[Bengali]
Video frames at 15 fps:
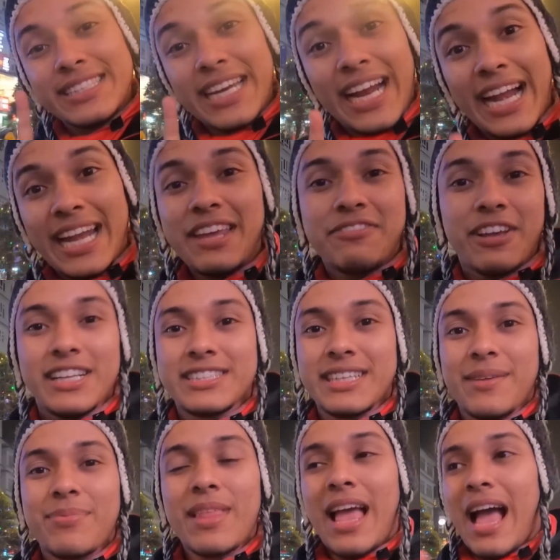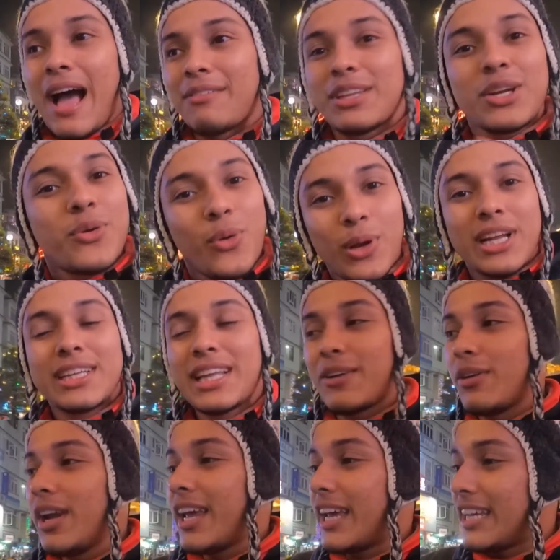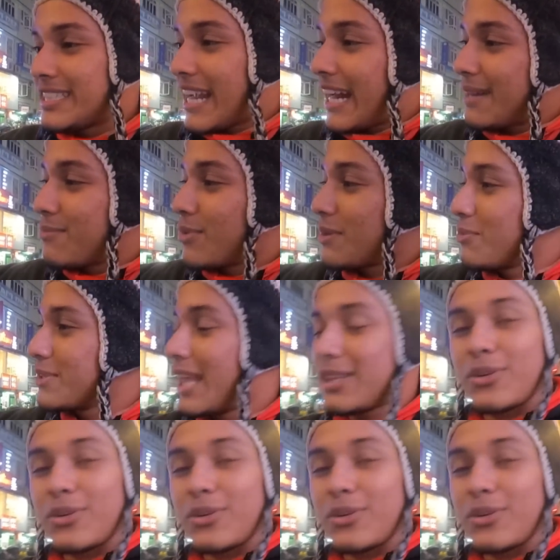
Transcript: সেখানেই ফেলছে আমাদের কলকাতায় হলে এই জায়গাটা মোটামুটি